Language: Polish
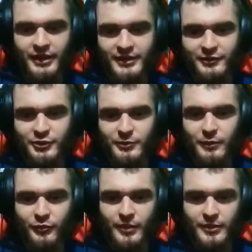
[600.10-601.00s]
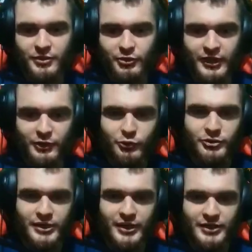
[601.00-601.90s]
A tak w sumie mówiłem też o
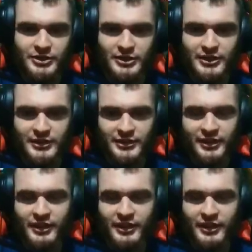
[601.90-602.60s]
kartusie i jakichś innych